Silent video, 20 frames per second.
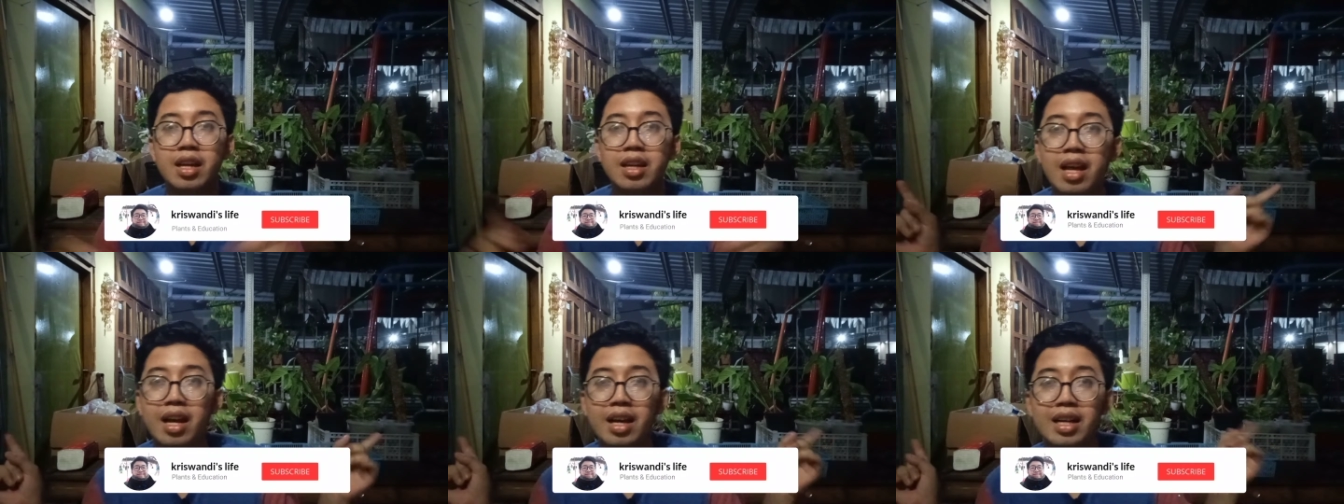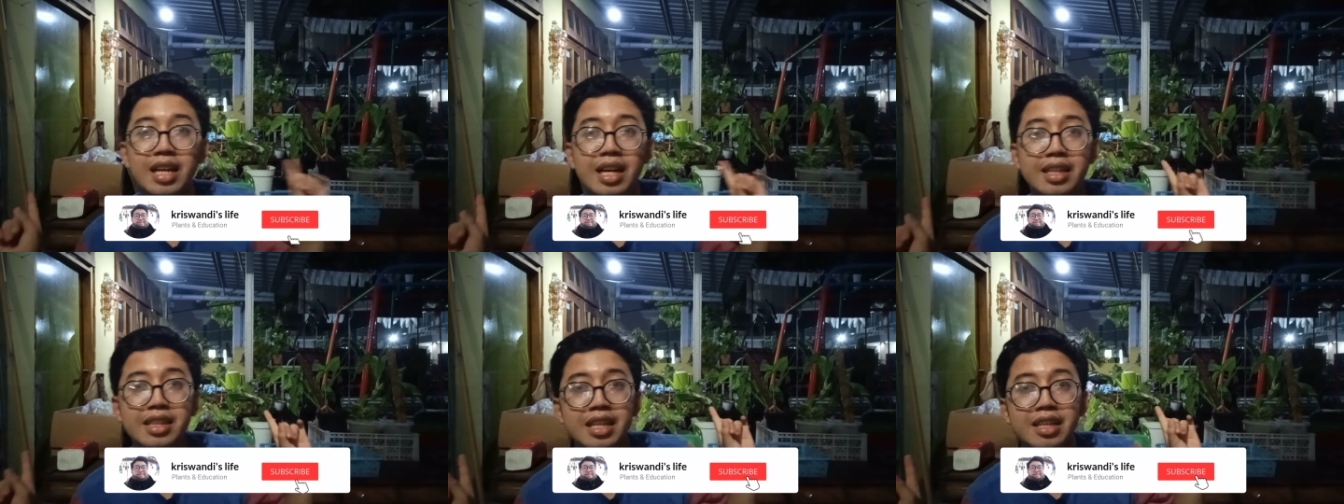Nah,
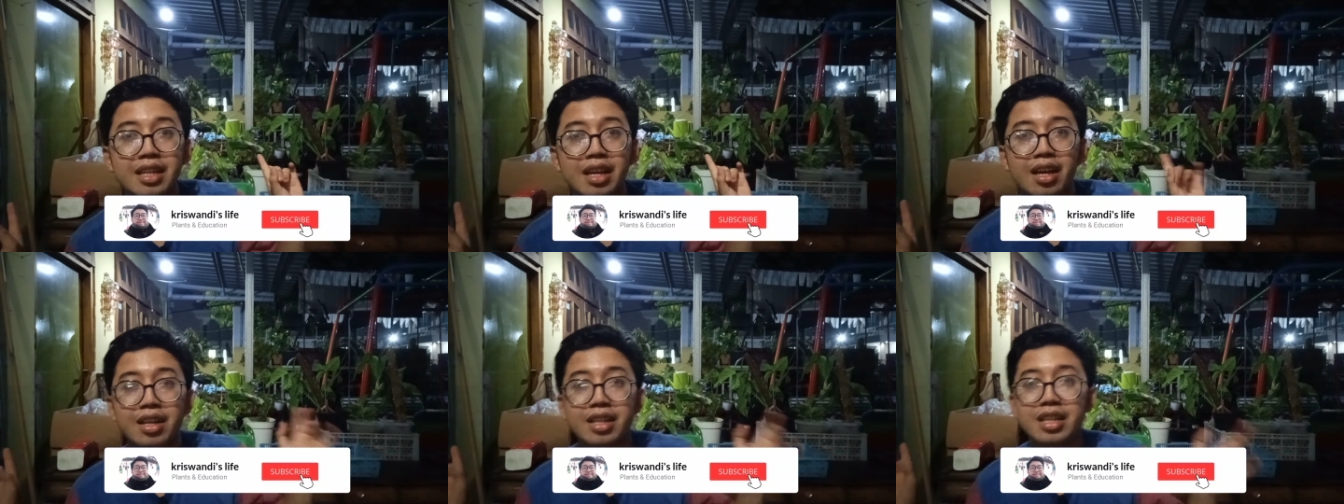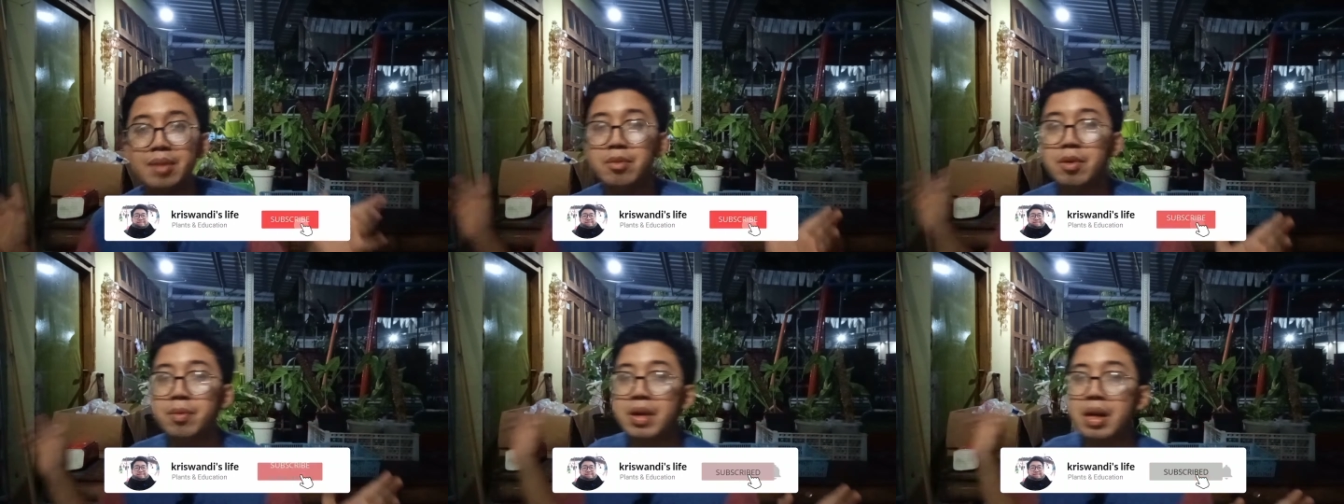kelihatan ya,
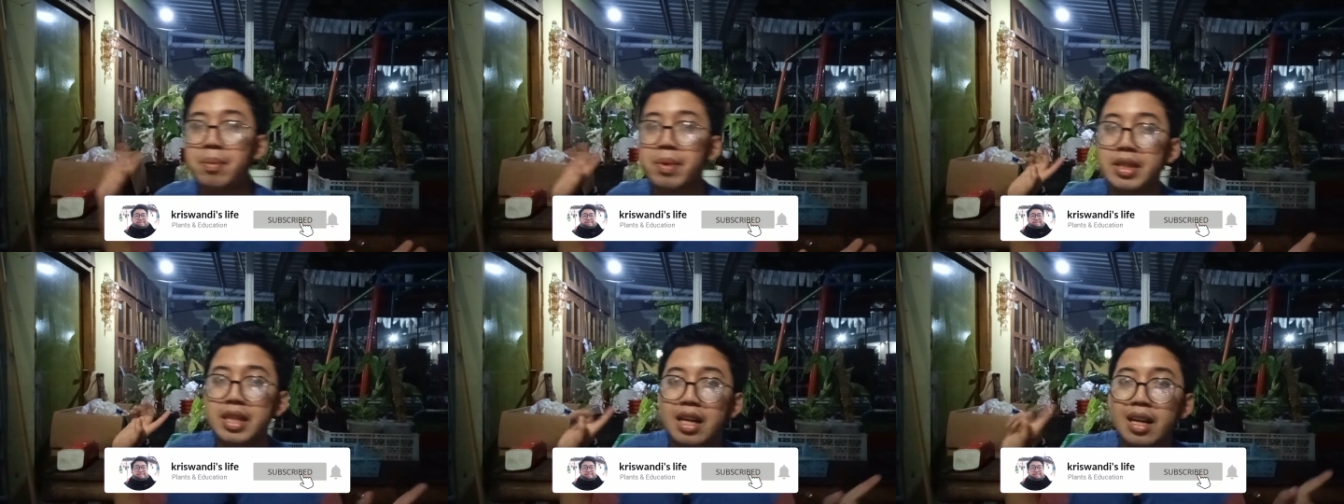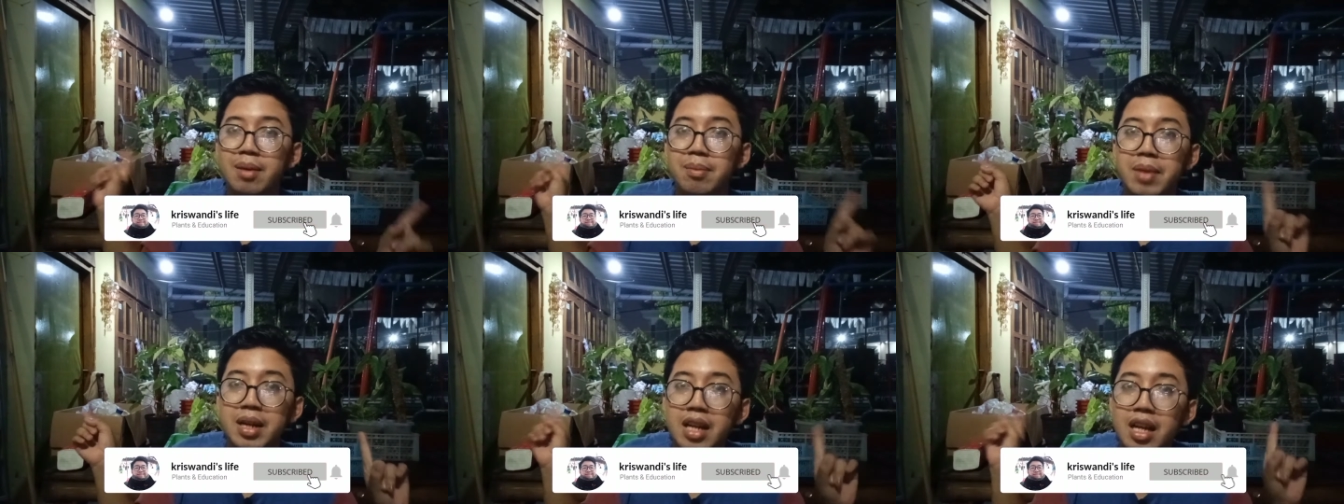ini beberapa
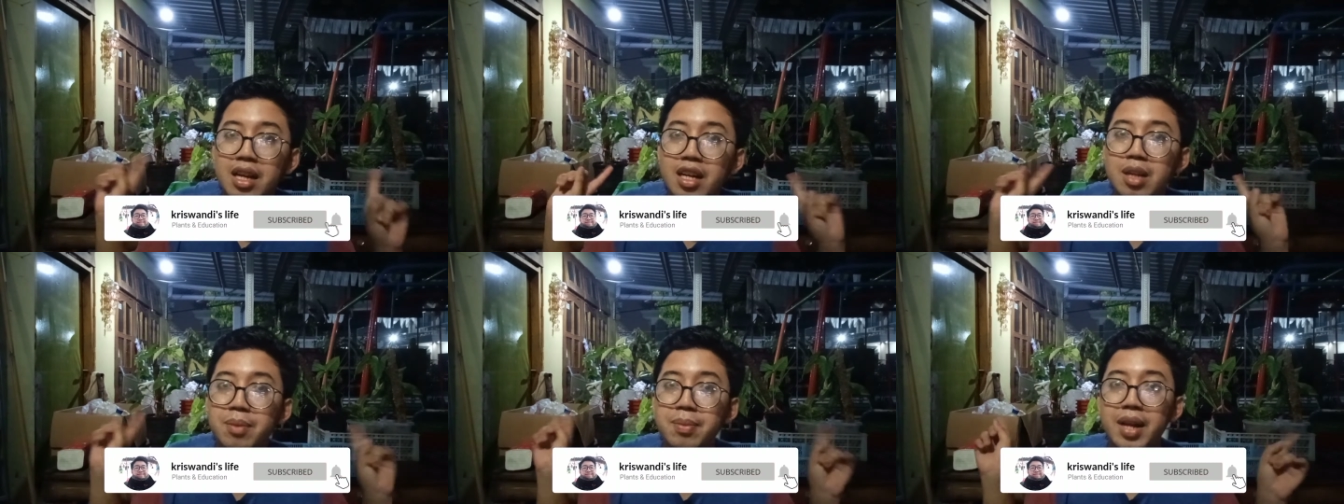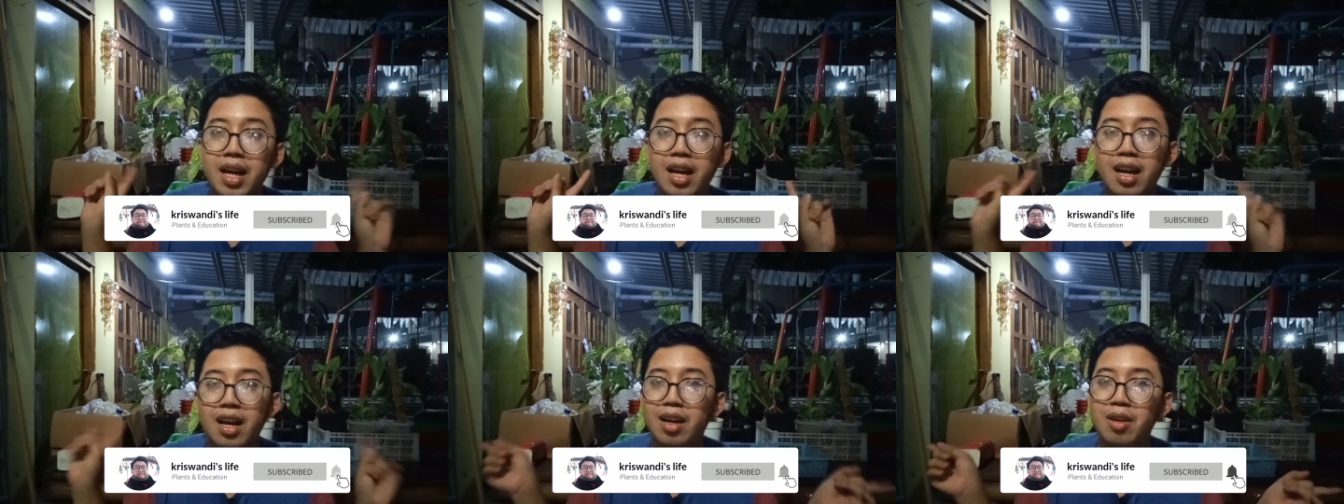tanaman ada di
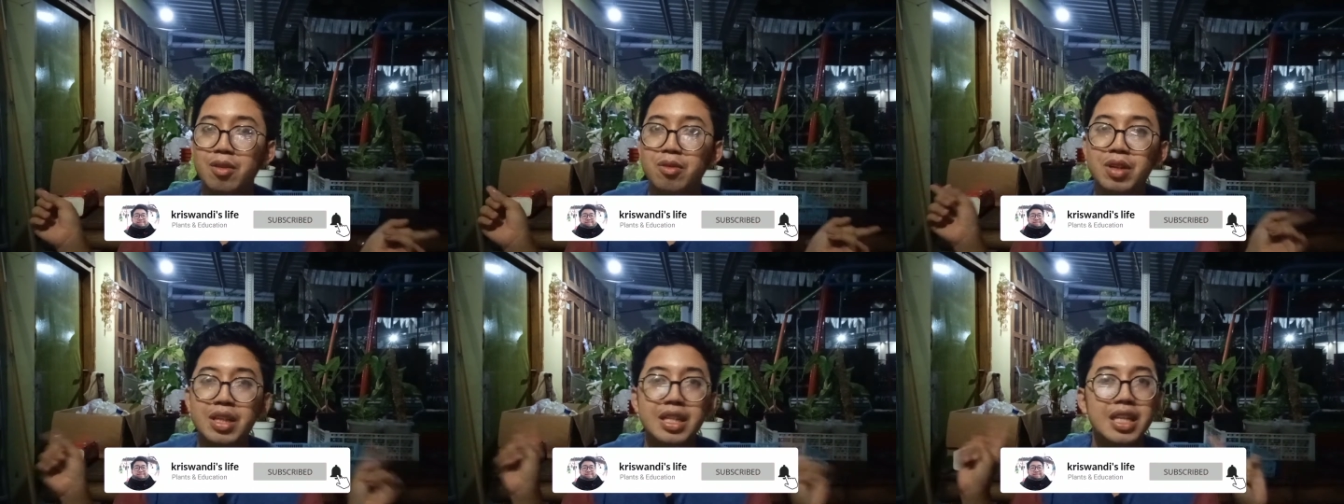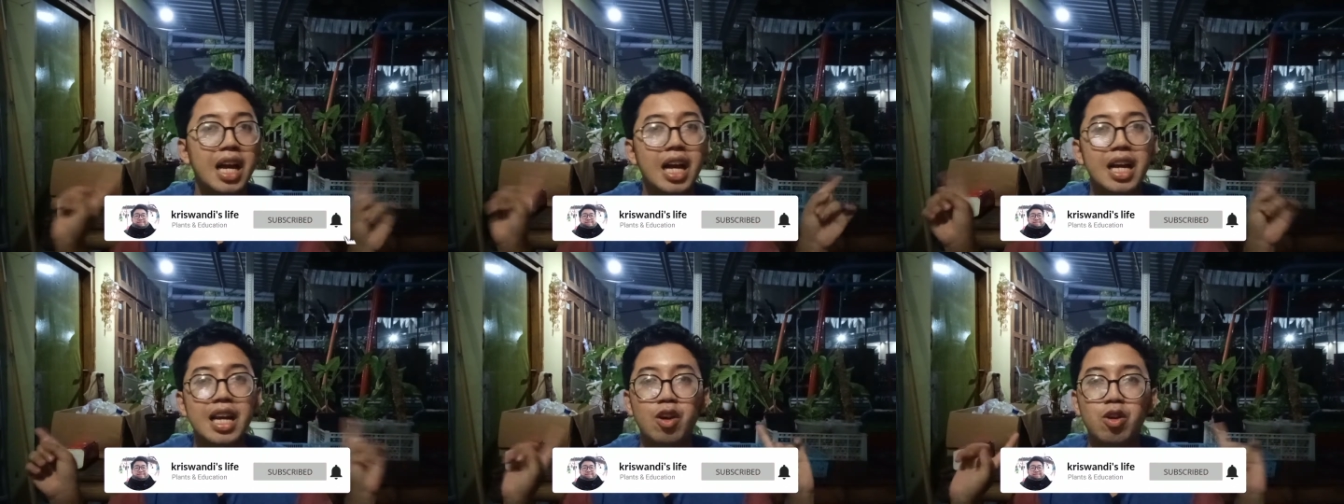belakang aku.
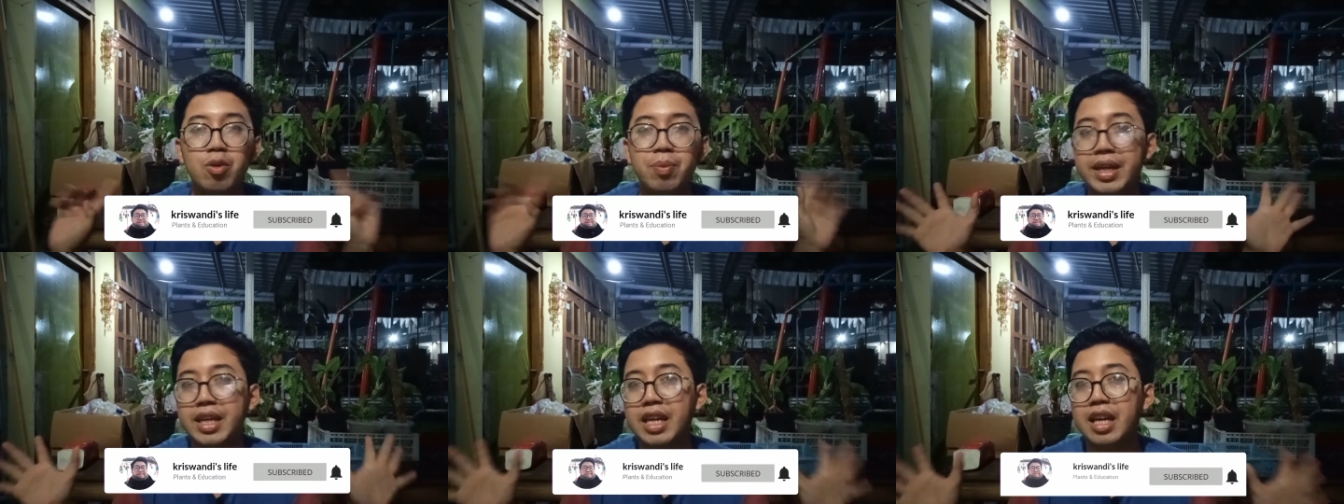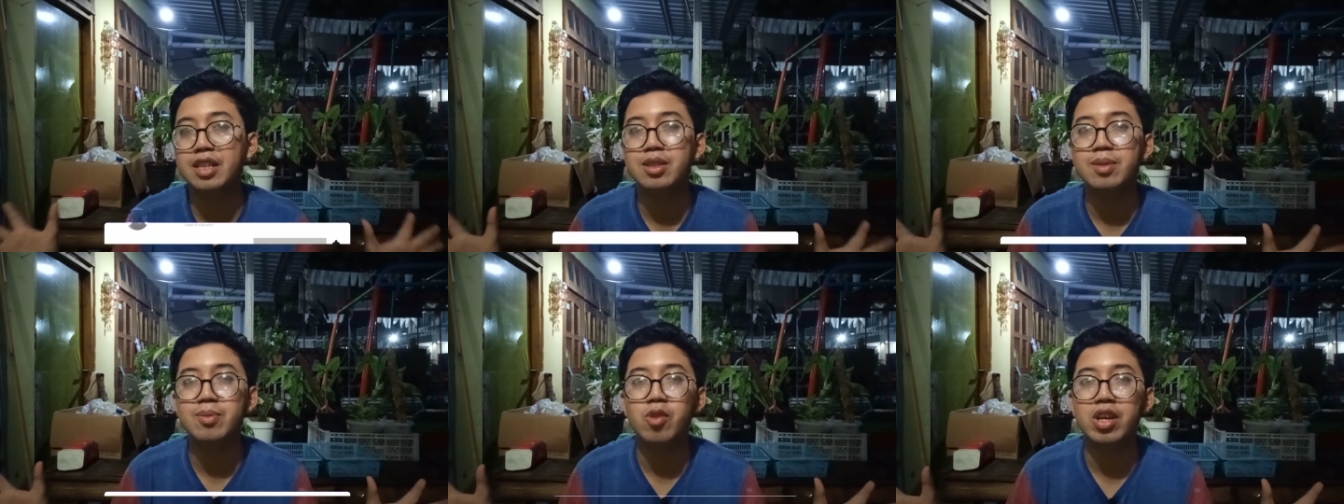Ini akan aku
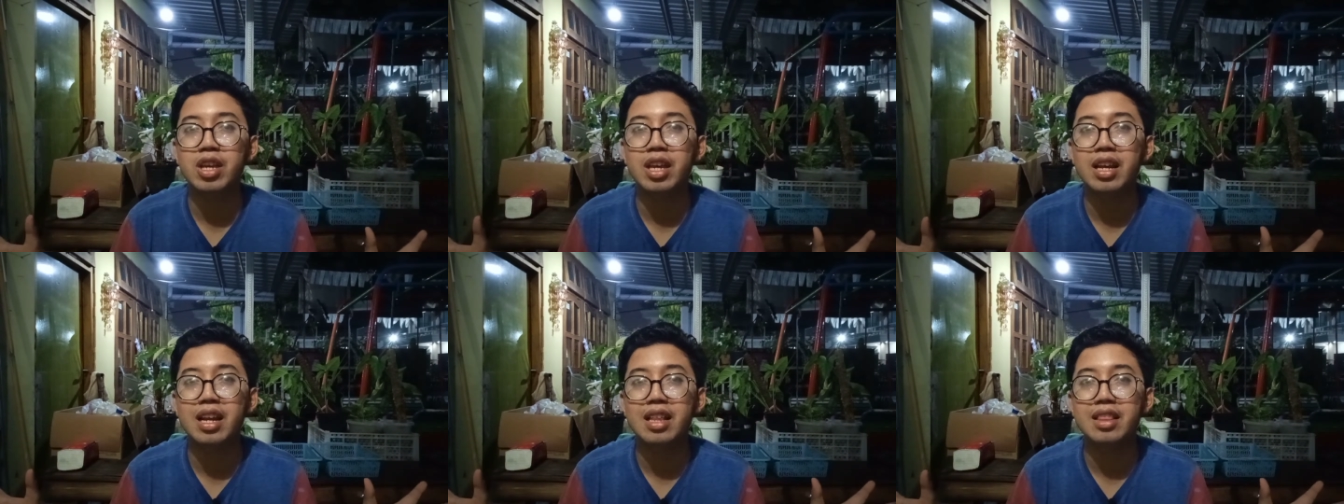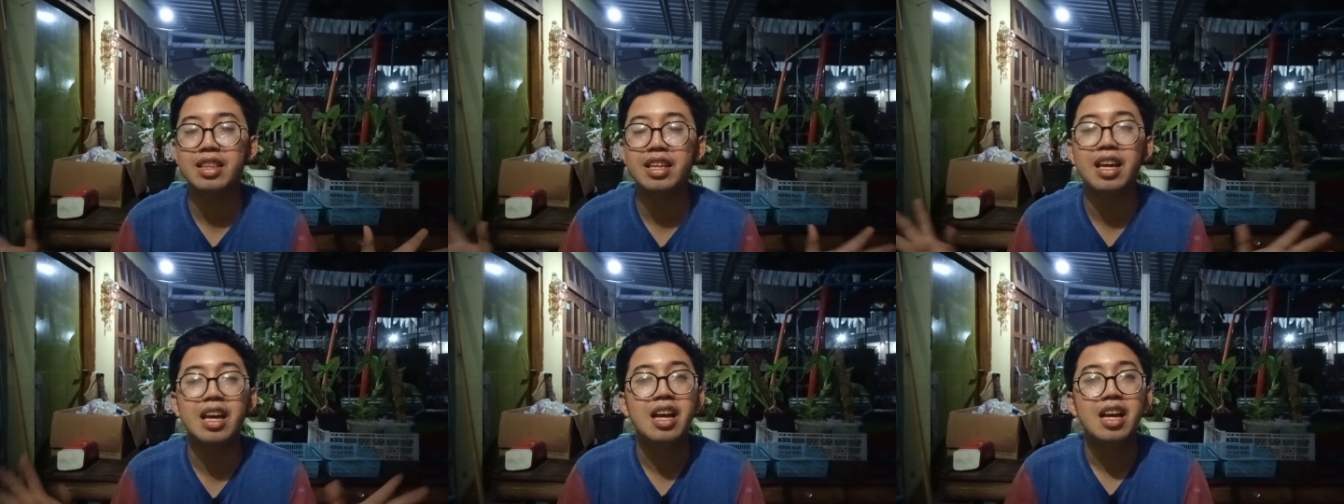packing semuanya
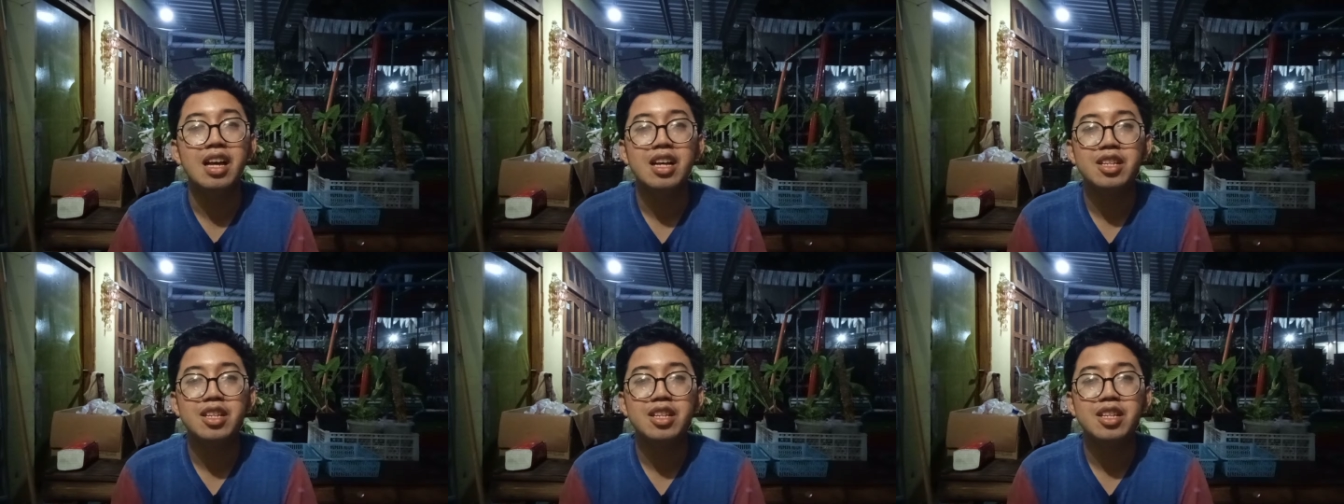nanti.